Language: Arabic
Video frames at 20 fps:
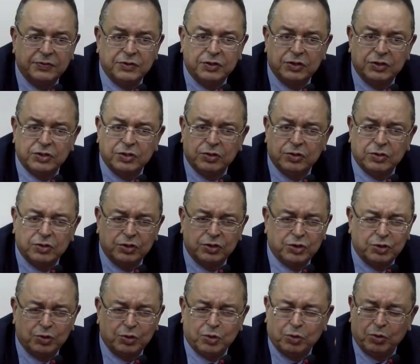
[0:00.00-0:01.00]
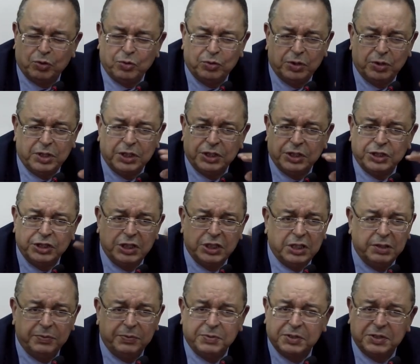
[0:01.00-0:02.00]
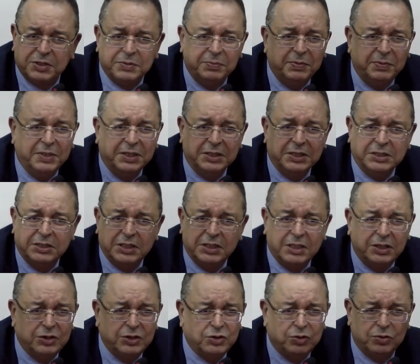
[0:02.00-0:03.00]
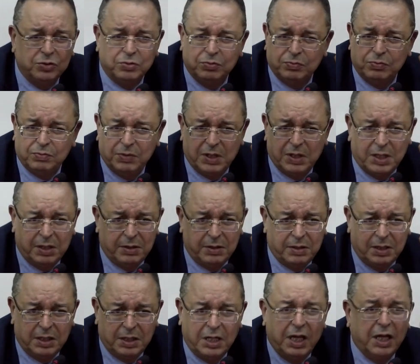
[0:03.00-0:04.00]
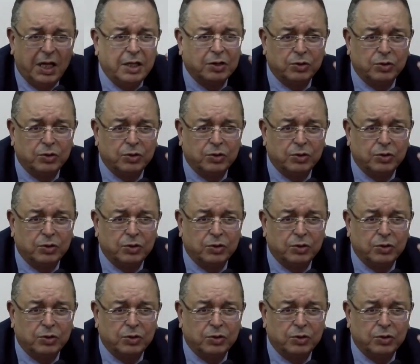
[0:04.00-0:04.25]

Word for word: يرجع يعني ويسترجع يعني المكانه ديالو